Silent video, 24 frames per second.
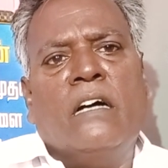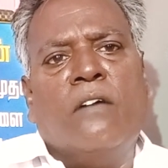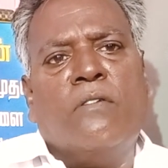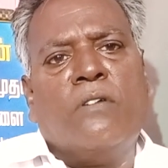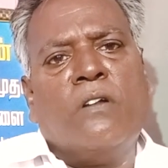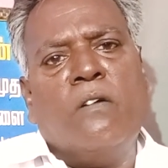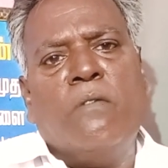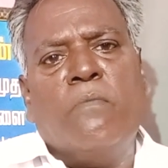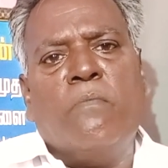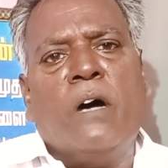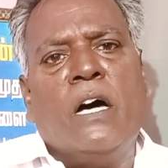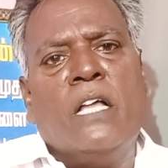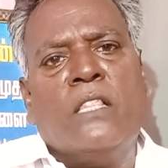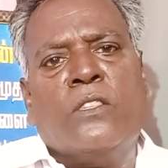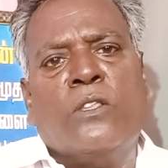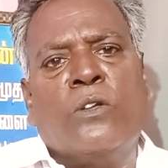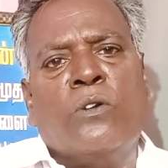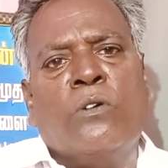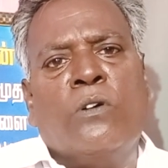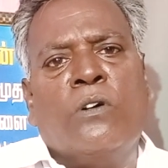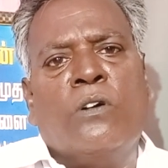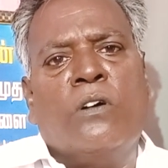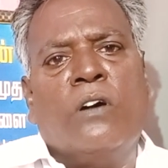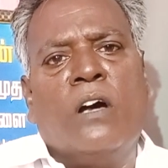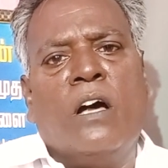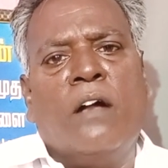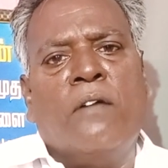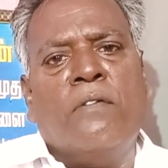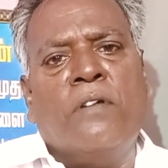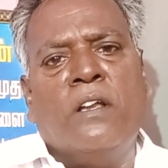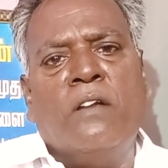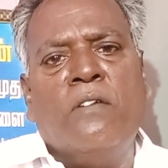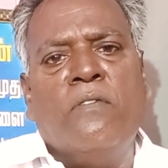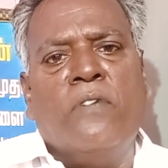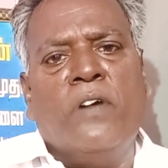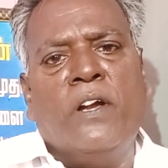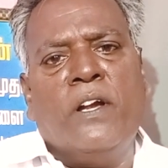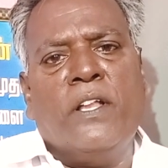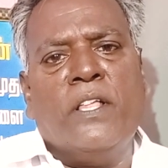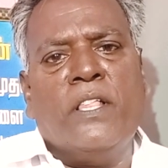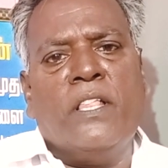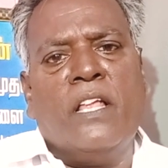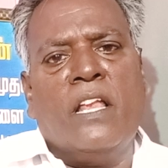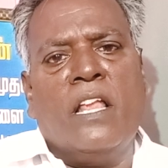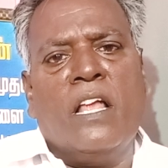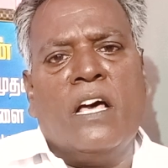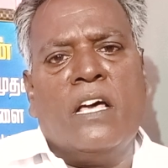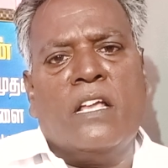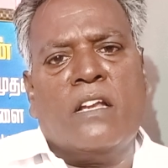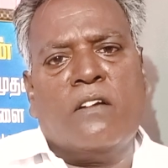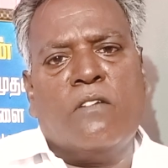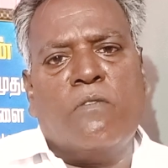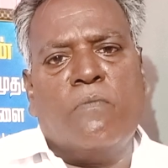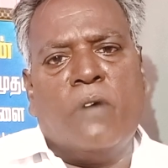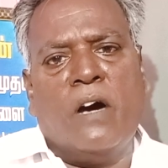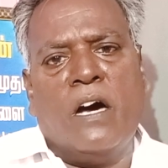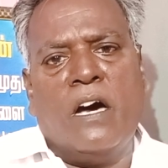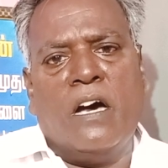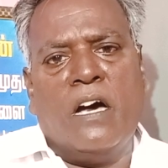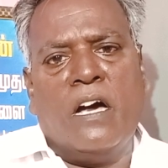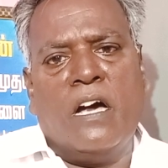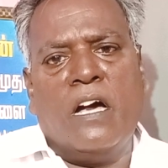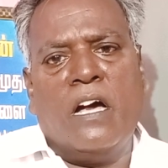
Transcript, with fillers: அவரை மாற்றணும் அப்படின்னு வேண்டுதலாக இருக்குமா